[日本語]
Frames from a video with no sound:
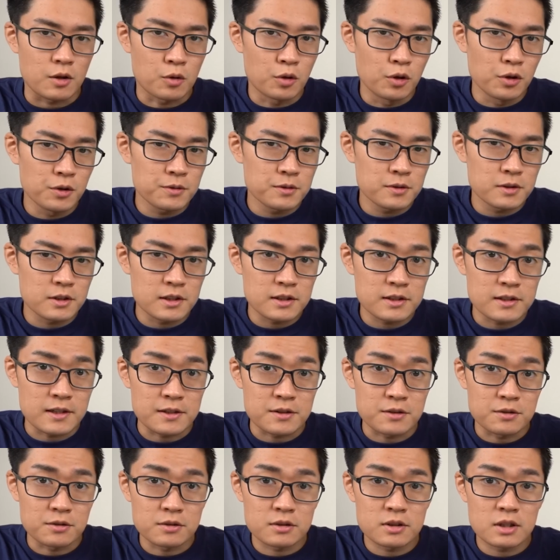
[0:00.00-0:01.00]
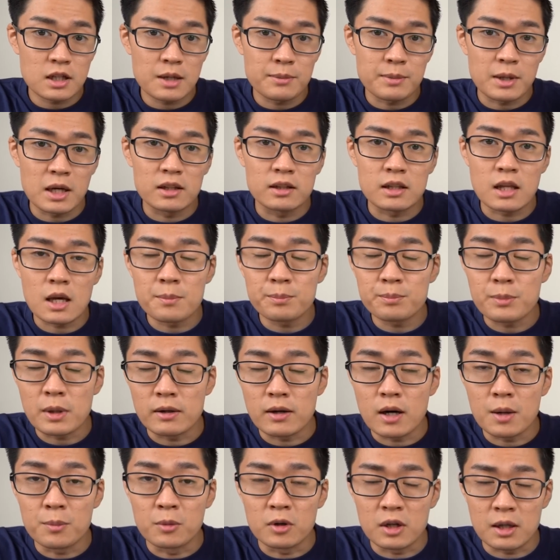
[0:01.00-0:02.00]
こういう風に接続すれば電波
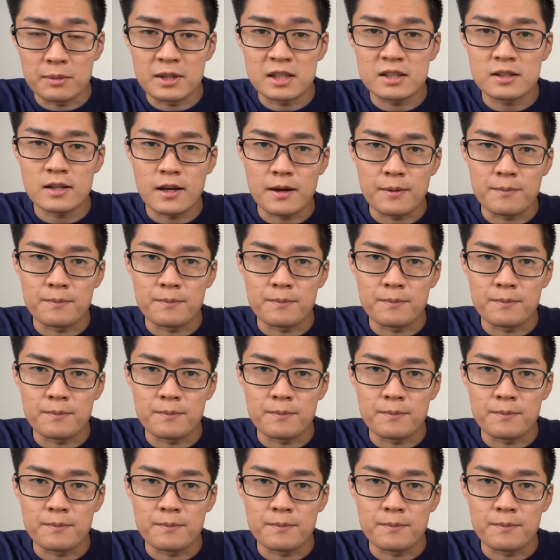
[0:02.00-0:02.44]
は漏れませ